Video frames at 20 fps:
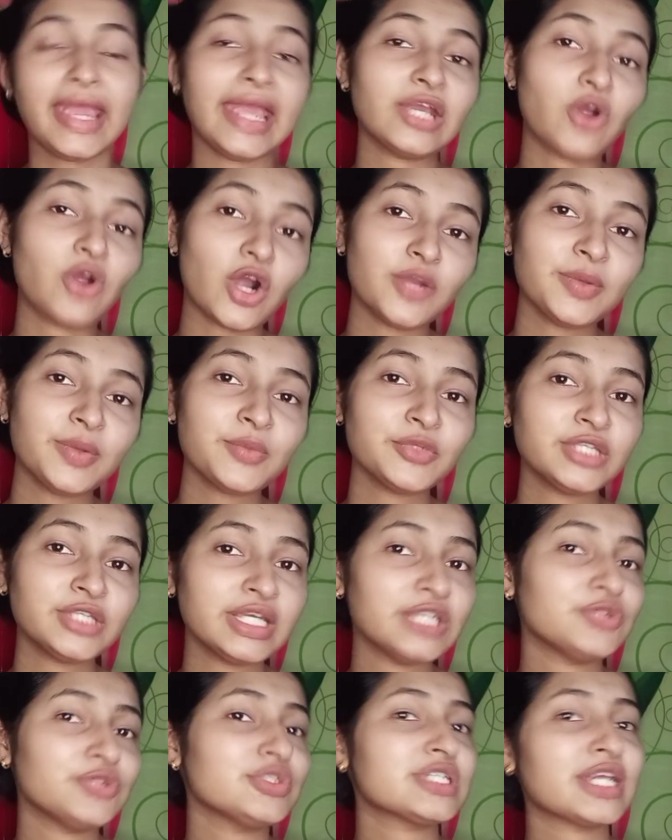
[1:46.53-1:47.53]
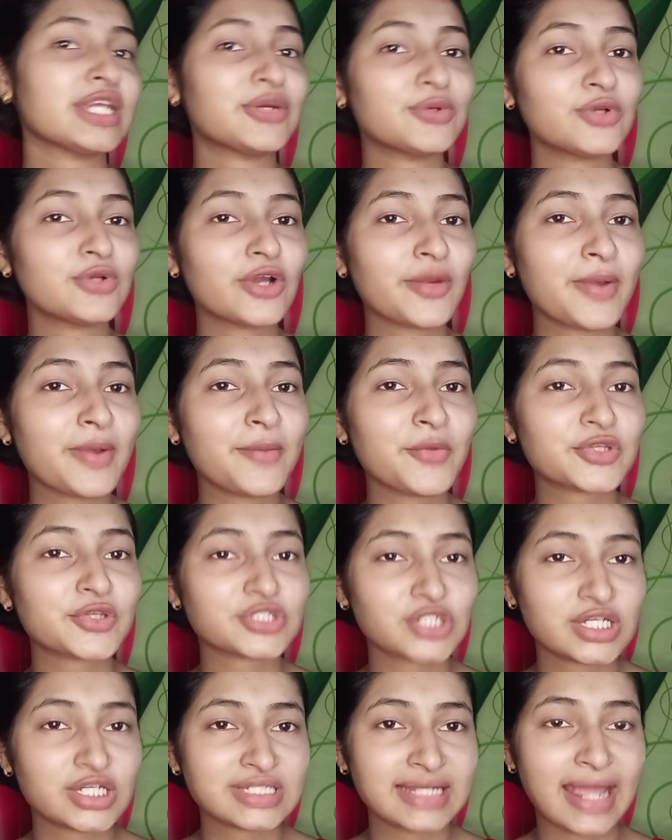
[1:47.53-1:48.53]
এই গরমের মধ্যে কিন্তু যে কোনো রকমের
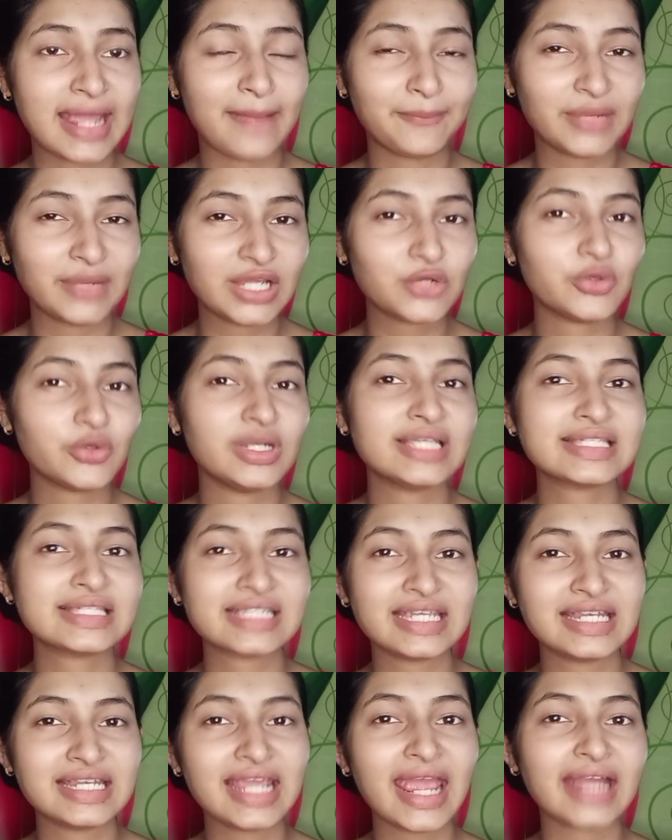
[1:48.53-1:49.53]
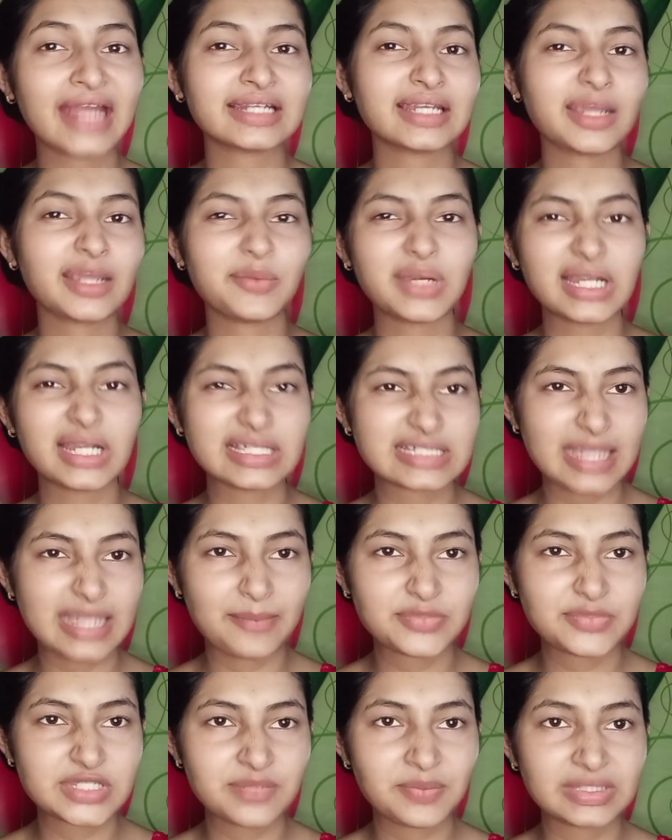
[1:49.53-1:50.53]
ময়শ্চারাইজার অ্যাপ্লাই করলে স্কিনে একটা কেমন একটা
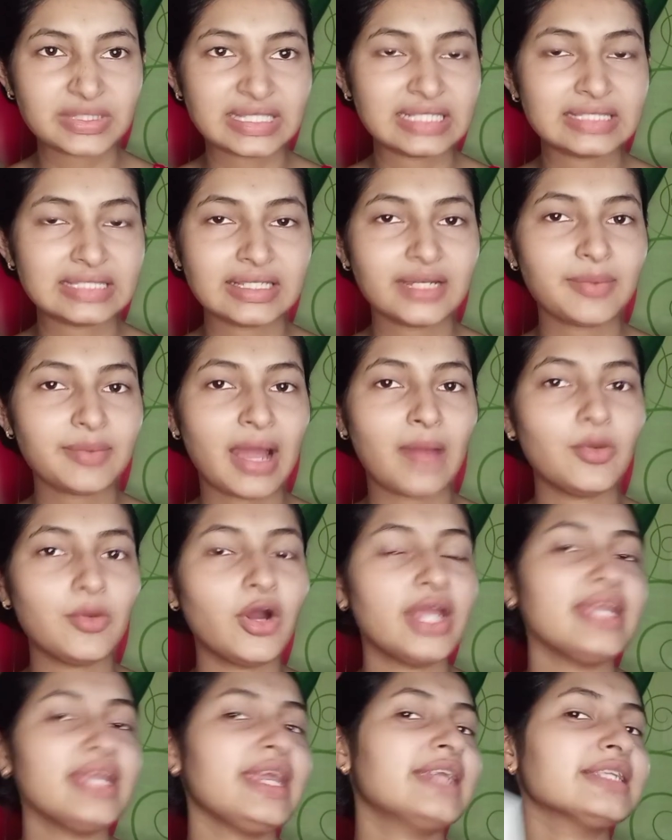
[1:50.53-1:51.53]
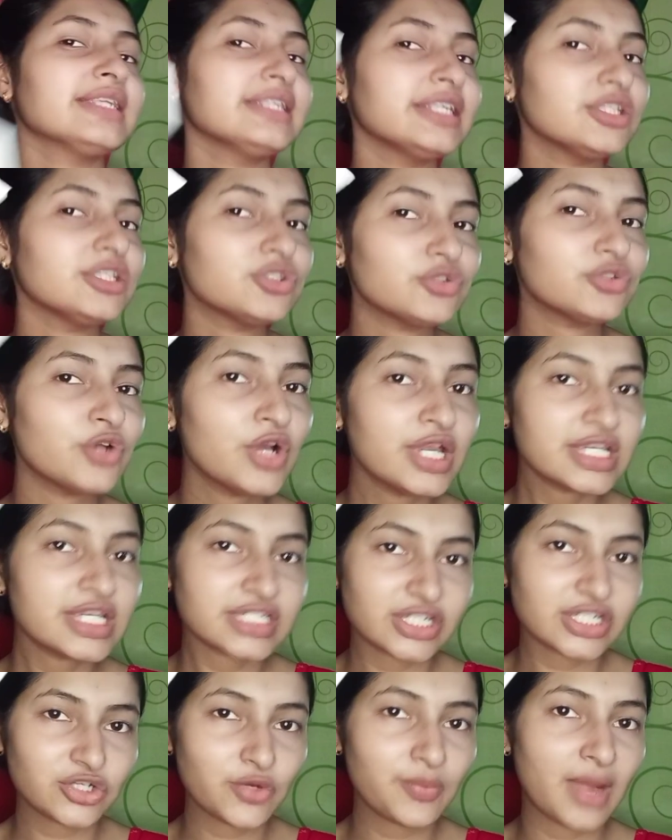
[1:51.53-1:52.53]
চ্যাপ চ্যাপে তেল তেলে ভাব হয় এটাতে কিন্তু
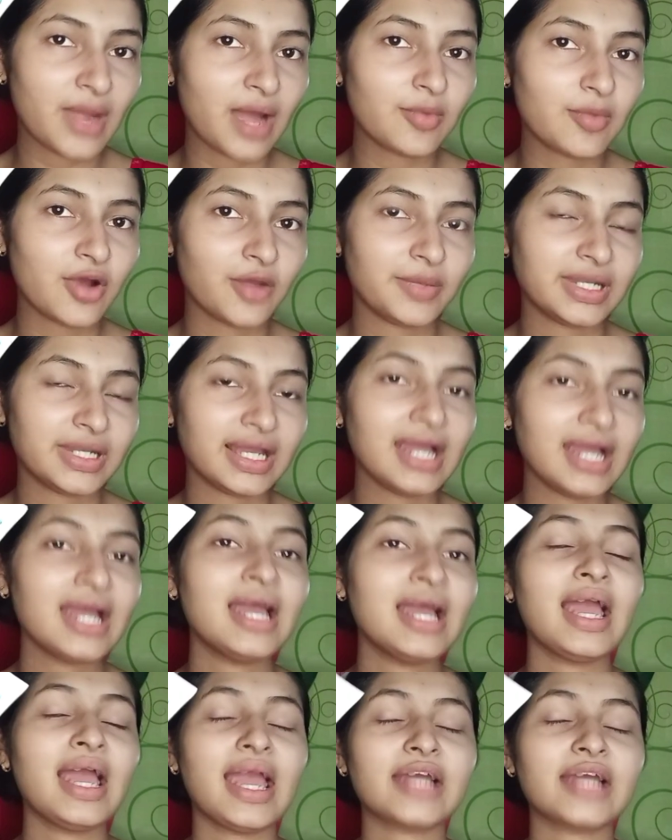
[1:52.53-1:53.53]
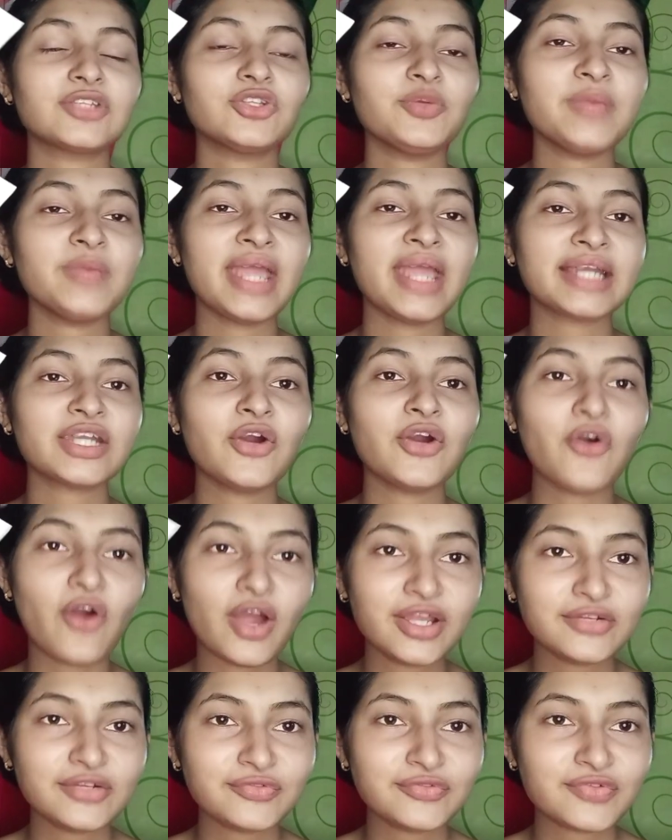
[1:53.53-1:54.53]
সেরকম ভাব হবে না একদমই একটা
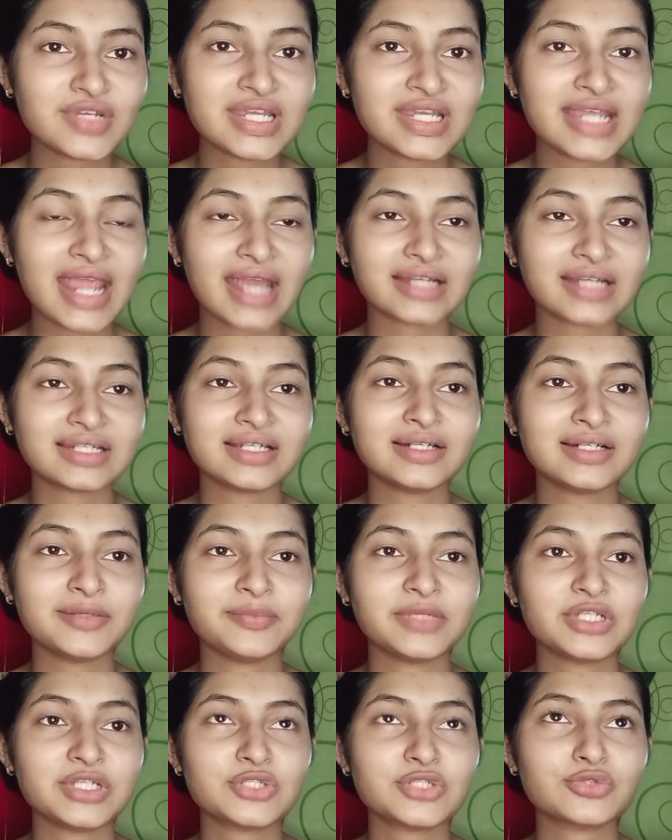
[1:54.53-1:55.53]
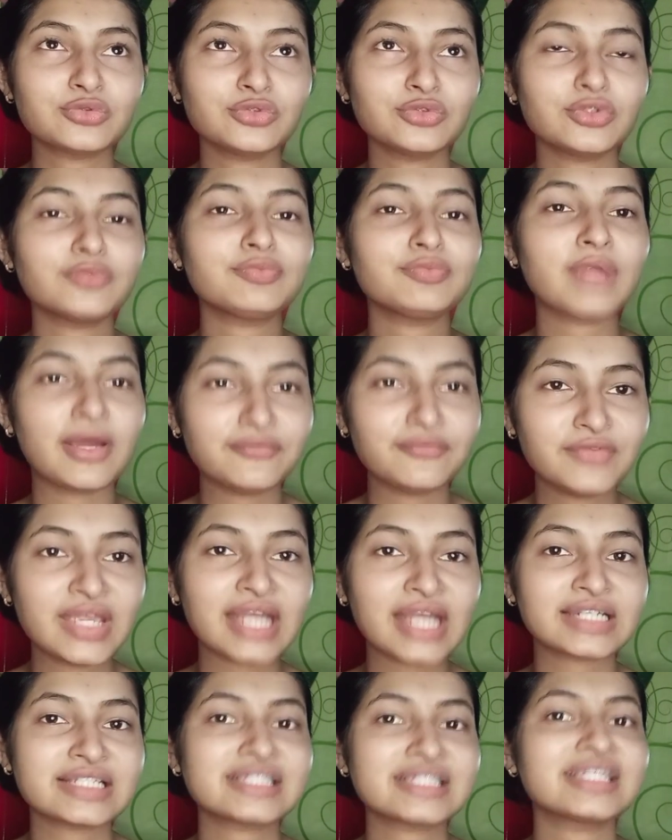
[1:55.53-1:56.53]
অয়েল ফ্রি একটা মানে সুন্দর প্লাম্পি
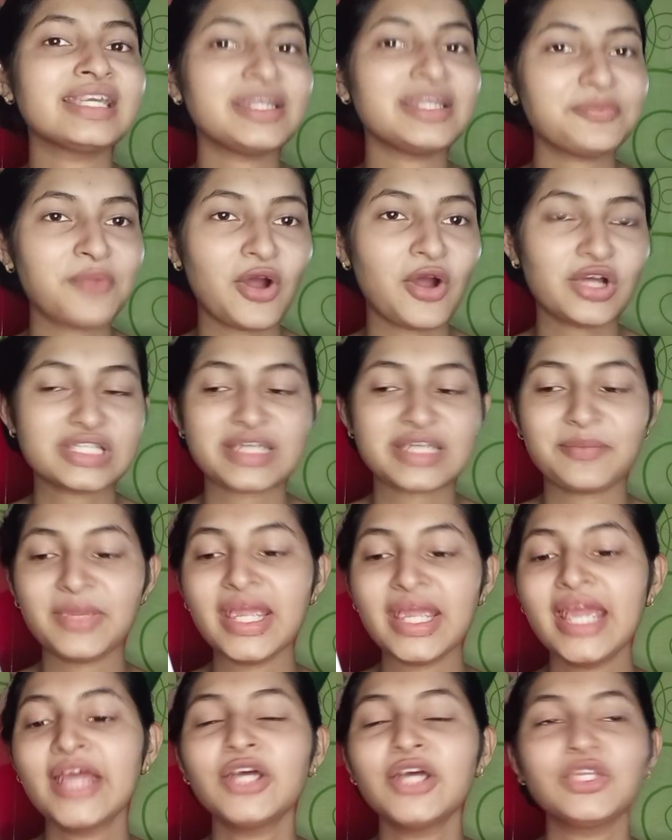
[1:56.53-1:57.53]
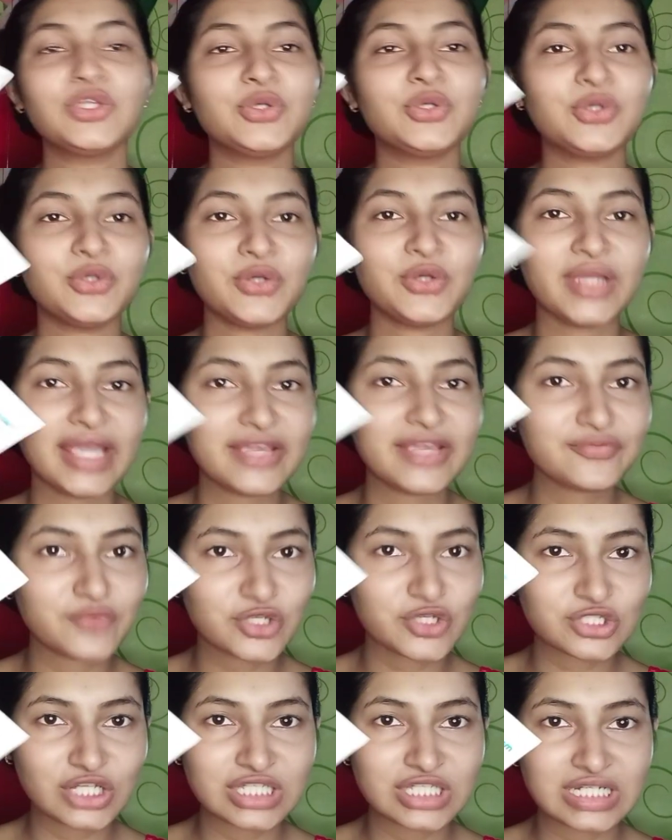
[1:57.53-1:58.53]
একটা স্কিন পাওয়া যাবে তো এই
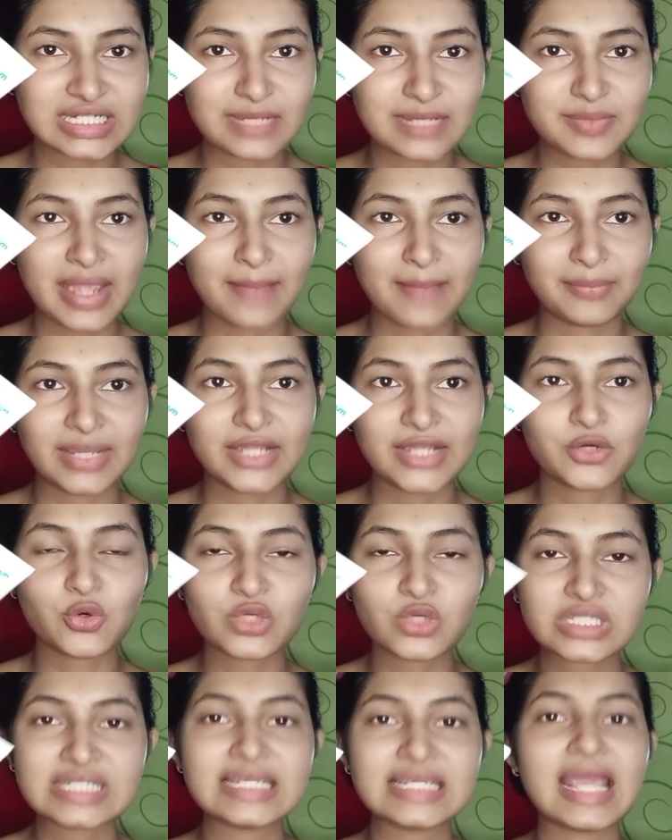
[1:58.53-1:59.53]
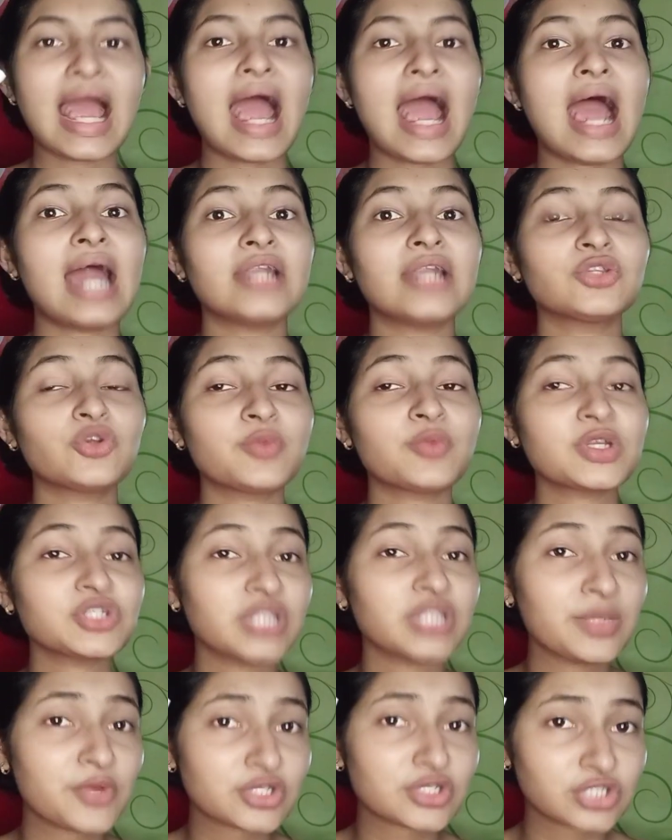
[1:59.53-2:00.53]
ময়শ্চারাইজারটা আমি অ্যাপ্লাই করছি আর তোমরা
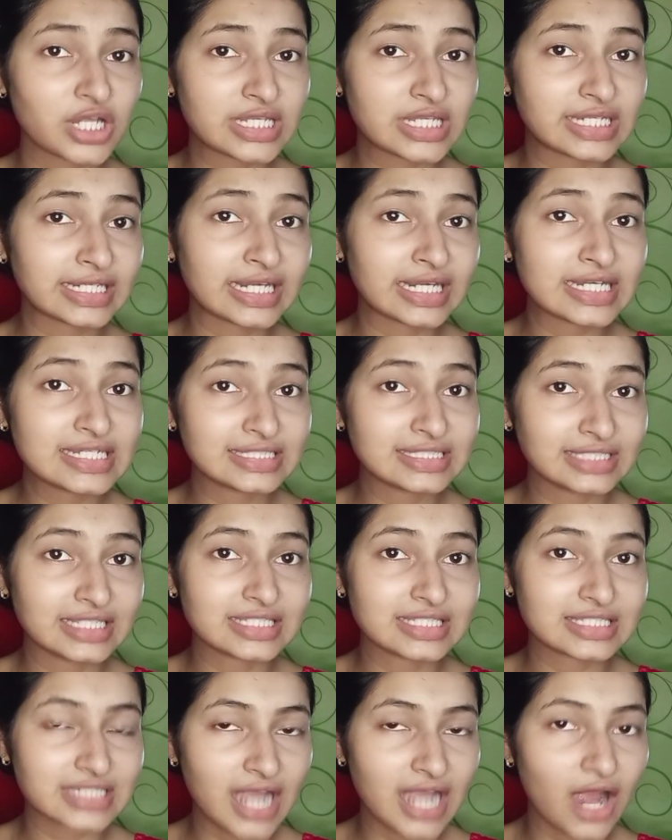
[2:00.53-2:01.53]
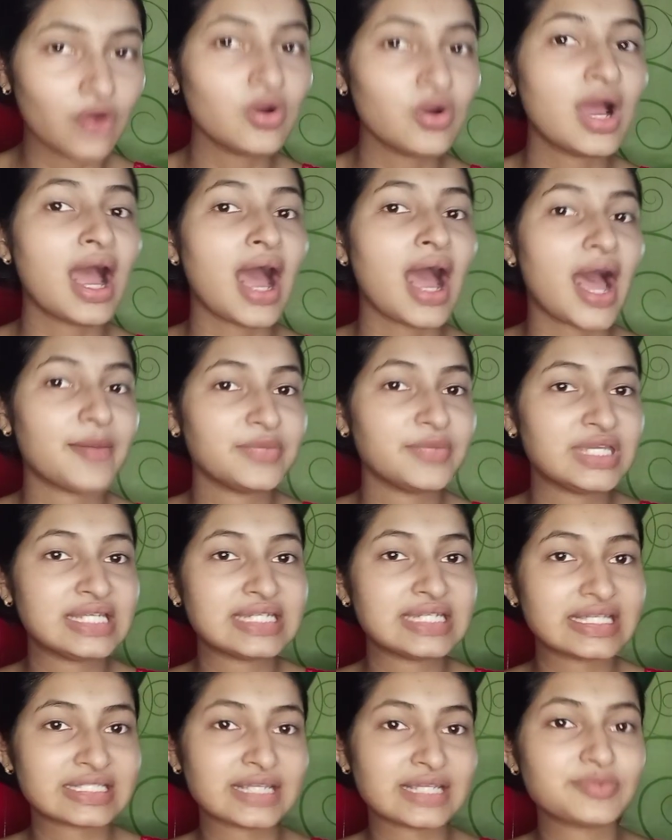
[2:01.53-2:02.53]
যদি এই ময়শ্চারাইজারটাকে নিতে চাও আমি
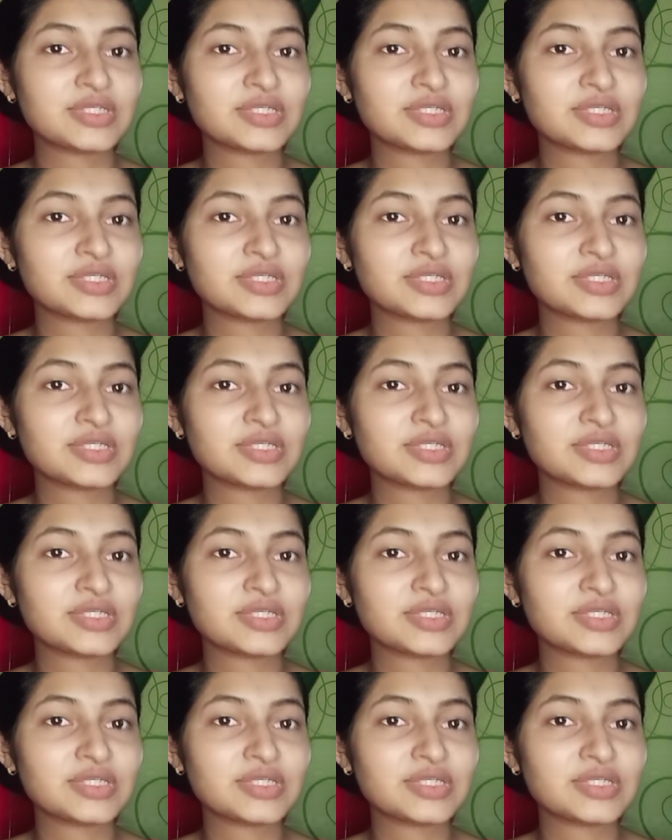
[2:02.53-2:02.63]
ডেসক্রিপশন